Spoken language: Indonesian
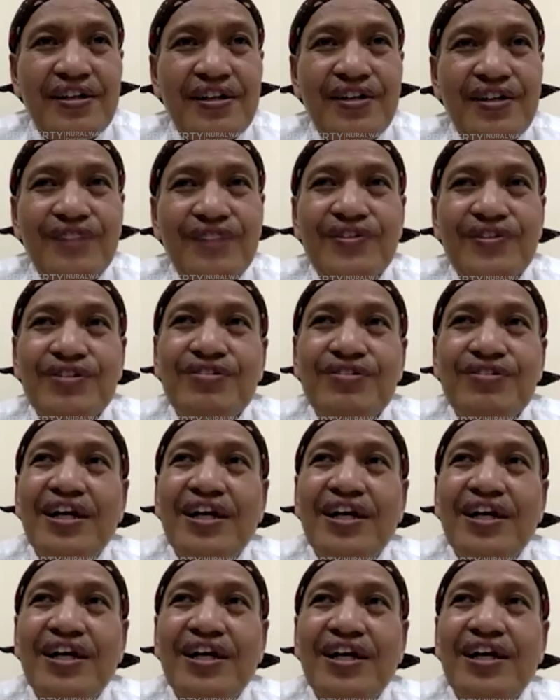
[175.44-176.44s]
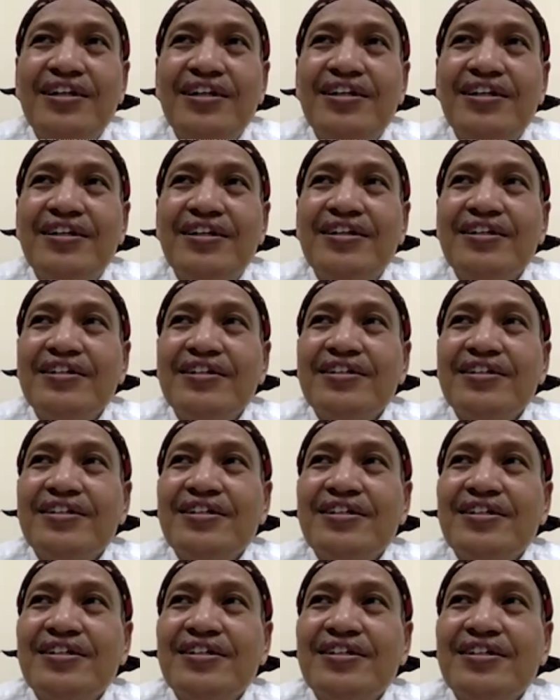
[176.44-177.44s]
Kalau menggunakan
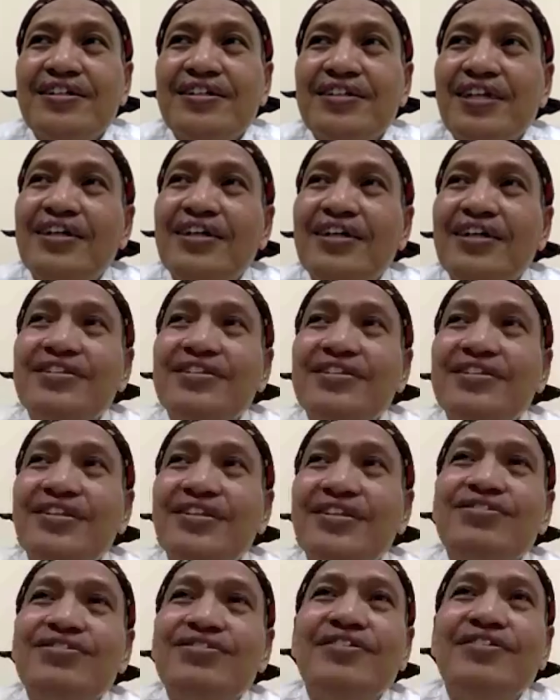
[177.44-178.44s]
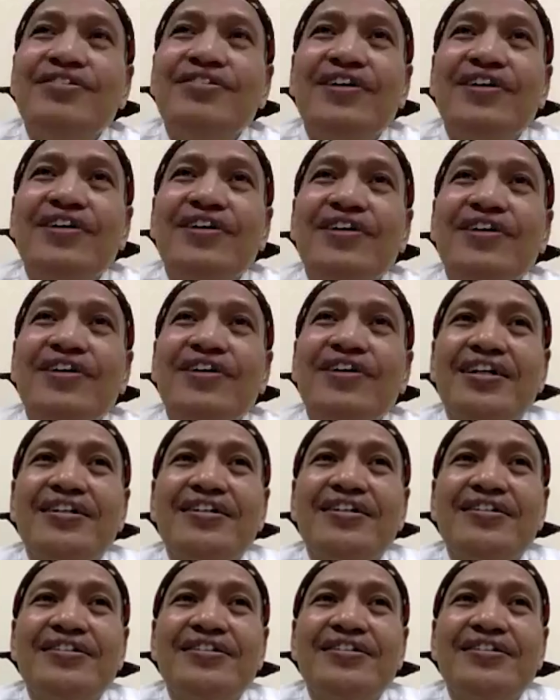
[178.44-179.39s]
salah satu sifat yang